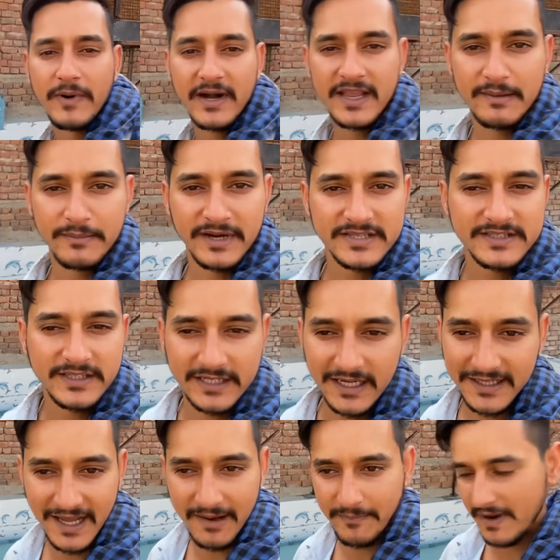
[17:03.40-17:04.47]
बढ़िया मस्त
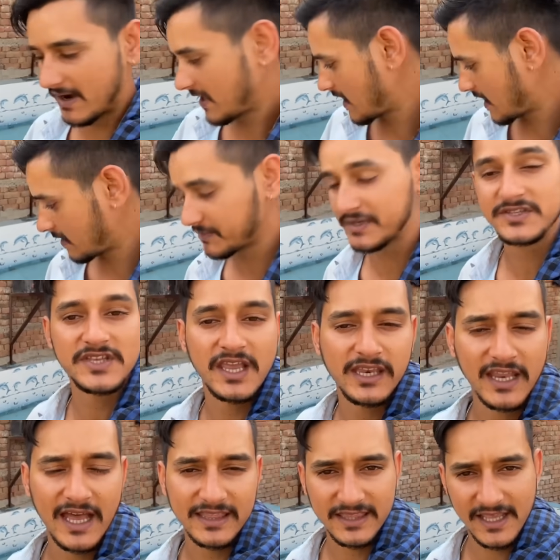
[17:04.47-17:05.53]
ठंडा पानी है अभी से ही
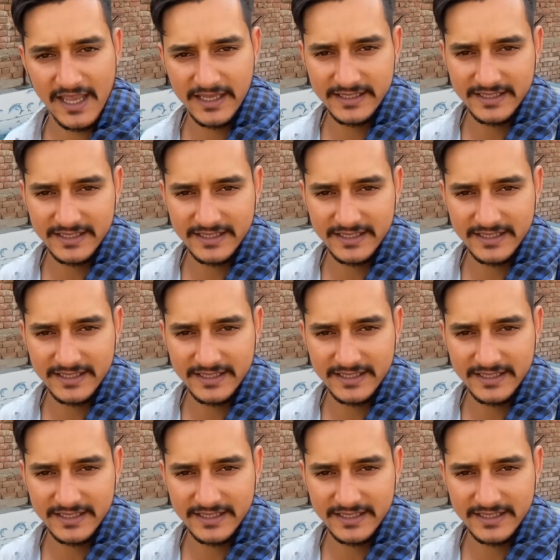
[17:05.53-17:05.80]
नहाते हैं